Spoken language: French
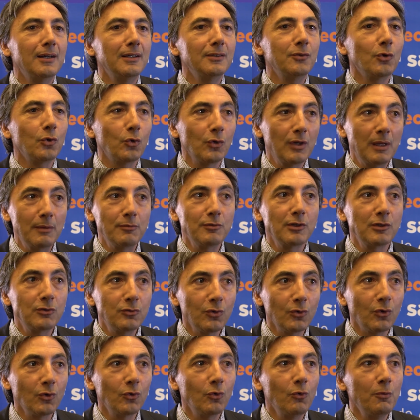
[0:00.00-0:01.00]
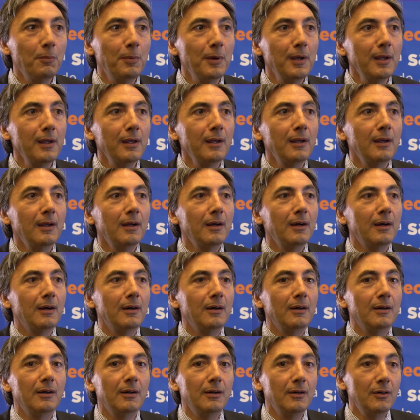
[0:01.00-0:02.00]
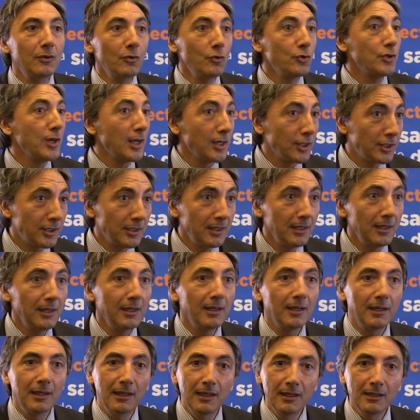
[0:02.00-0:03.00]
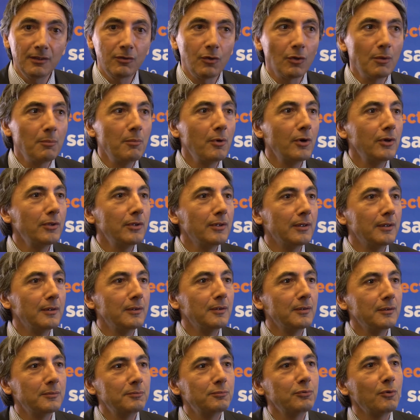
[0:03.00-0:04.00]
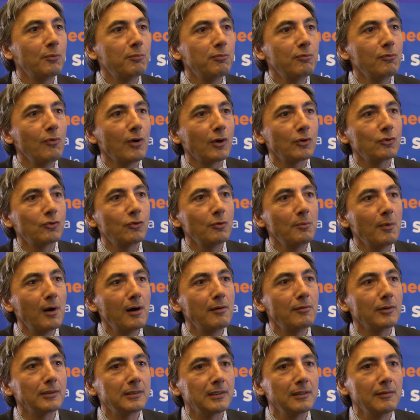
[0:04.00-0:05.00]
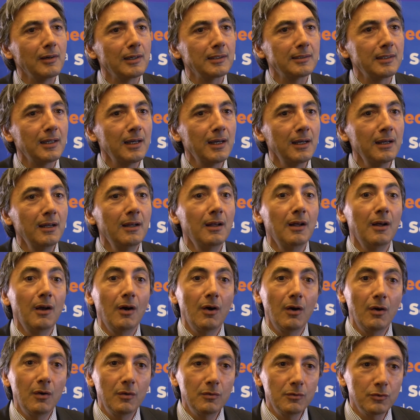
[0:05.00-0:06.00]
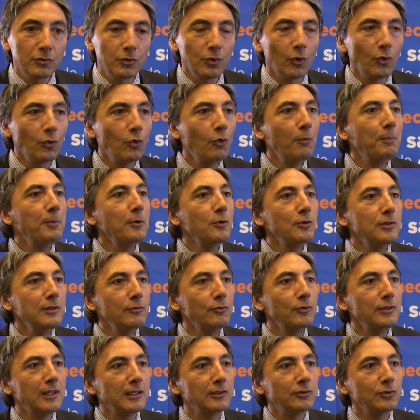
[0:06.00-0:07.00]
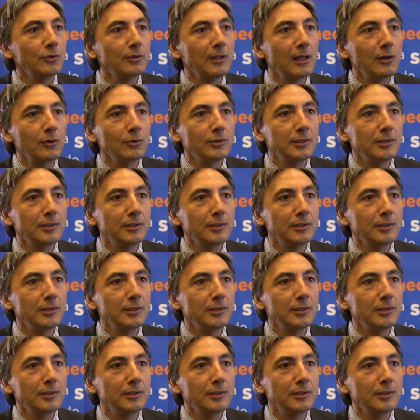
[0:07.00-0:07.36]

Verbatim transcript: donc on a besoin de se regrouper. le GHT est un mode pour pouvoir justement avancer vers ça se regrouper au niveau national